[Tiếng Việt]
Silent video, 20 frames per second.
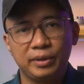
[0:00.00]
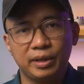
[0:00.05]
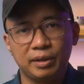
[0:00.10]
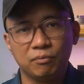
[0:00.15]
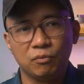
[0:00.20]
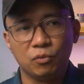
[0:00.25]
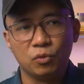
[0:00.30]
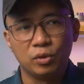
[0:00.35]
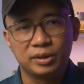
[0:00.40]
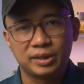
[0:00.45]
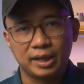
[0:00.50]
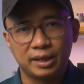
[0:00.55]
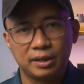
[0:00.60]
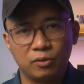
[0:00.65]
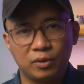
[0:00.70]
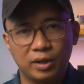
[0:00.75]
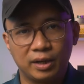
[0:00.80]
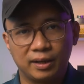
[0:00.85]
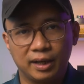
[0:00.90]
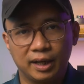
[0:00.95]
như quyết định mua
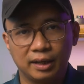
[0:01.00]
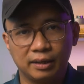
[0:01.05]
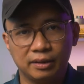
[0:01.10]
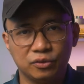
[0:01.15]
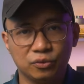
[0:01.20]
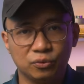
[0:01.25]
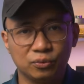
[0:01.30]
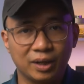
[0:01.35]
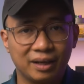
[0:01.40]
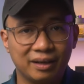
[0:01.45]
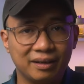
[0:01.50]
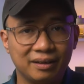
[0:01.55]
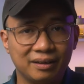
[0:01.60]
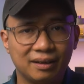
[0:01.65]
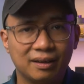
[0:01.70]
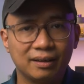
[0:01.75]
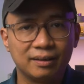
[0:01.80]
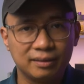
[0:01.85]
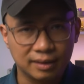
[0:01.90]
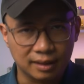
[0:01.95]
chai nước hoa này thì chúng ta
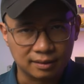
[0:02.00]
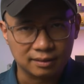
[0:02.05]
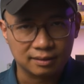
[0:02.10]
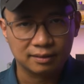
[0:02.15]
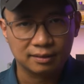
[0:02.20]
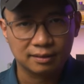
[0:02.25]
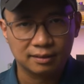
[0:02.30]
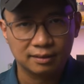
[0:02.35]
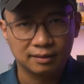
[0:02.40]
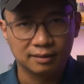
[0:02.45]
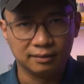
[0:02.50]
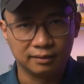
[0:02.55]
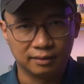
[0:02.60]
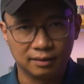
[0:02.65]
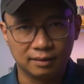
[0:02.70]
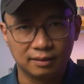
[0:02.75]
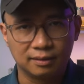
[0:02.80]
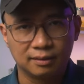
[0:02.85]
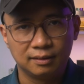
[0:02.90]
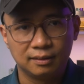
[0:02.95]
nên cân nhắc.
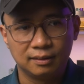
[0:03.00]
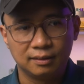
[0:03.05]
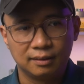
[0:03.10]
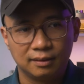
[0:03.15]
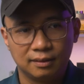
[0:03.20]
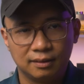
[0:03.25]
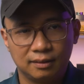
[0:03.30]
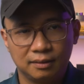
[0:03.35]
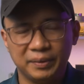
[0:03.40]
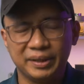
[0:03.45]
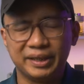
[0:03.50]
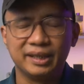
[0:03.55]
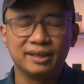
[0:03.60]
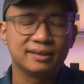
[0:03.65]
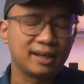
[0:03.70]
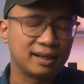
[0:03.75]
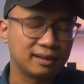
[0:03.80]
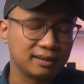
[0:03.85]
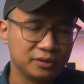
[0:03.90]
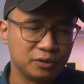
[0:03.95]
Đó, mình
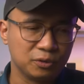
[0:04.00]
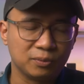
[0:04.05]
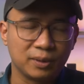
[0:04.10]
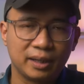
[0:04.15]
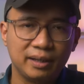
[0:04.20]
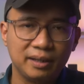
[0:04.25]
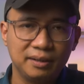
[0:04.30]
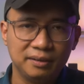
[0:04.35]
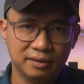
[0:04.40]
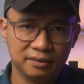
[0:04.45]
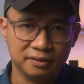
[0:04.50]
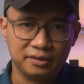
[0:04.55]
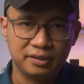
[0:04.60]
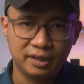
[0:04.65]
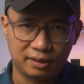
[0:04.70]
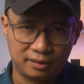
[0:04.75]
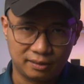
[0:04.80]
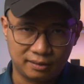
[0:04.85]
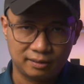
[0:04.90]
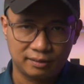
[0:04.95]
nghĩ rằng là chúng ta nên thử
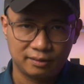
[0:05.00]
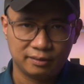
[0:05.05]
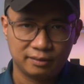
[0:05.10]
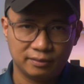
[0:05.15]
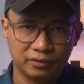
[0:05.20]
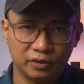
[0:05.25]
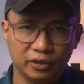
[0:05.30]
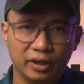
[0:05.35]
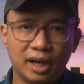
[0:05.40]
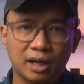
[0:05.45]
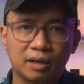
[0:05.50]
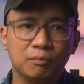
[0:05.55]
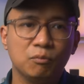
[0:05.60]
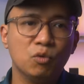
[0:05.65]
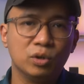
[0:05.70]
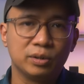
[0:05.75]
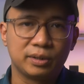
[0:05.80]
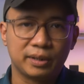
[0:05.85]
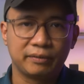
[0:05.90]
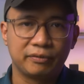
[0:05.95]
chiết rồi
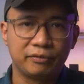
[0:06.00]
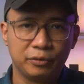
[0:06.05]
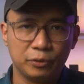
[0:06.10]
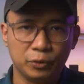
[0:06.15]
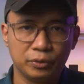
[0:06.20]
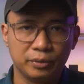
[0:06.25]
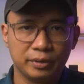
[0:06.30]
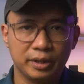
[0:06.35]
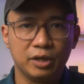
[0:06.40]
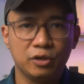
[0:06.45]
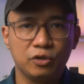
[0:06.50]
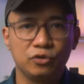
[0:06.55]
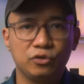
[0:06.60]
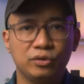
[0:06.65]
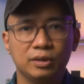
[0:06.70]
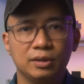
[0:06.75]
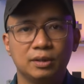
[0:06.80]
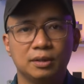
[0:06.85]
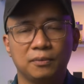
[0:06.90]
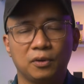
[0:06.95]
hãng mua chai full nếu
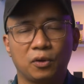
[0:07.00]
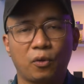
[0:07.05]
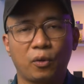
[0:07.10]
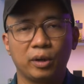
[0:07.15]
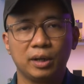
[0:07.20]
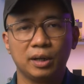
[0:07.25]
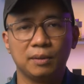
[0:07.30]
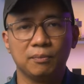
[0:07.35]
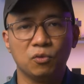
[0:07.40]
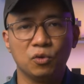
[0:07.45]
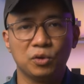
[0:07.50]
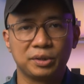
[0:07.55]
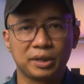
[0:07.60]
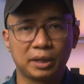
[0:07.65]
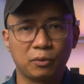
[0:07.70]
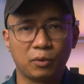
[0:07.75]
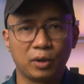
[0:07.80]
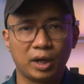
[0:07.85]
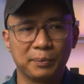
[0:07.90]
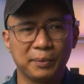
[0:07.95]
như mà quyết định mua
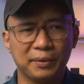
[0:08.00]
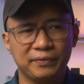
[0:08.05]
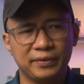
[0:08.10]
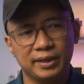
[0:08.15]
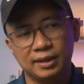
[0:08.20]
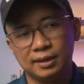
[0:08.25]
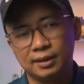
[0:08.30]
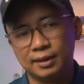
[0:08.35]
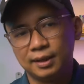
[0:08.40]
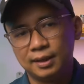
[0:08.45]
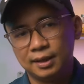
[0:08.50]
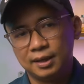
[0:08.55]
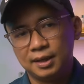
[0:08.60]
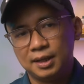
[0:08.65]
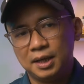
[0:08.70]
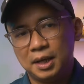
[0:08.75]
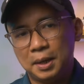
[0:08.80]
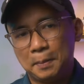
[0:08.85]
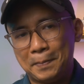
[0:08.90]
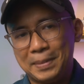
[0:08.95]
chai nước hoa này, bởi vì
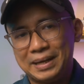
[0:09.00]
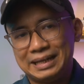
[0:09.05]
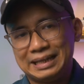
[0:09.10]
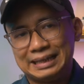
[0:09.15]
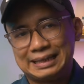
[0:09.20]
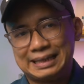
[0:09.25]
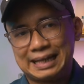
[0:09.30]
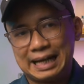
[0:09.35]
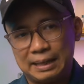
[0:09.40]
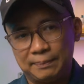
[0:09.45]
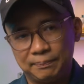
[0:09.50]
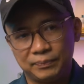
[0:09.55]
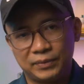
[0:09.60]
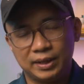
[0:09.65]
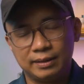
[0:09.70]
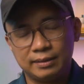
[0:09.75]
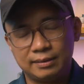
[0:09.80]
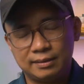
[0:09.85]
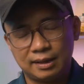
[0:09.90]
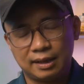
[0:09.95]
mình cảm
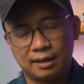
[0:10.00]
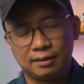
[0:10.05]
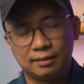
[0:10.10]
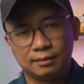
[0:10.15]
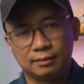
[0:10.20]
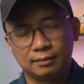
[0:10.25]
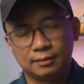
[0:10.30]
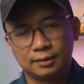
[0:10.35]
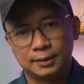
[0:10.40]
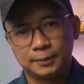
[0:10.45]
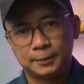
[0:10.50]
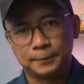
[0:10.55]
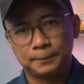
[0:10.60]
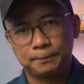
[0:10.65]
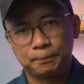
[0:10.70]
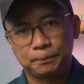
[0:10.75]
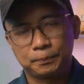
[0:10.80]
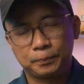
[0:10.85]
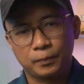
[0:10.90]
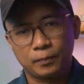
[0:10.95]
thấy rằng
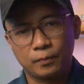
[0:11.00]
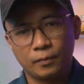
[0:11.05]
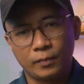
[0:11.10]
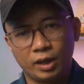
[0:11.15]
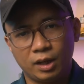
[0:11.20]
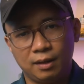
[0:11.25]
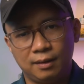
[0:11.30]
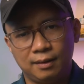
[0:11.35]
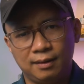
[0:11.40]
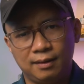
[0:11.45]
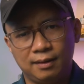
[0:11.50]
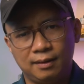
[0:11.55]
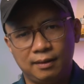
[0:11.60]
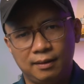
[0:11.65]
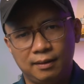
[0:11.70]
uh,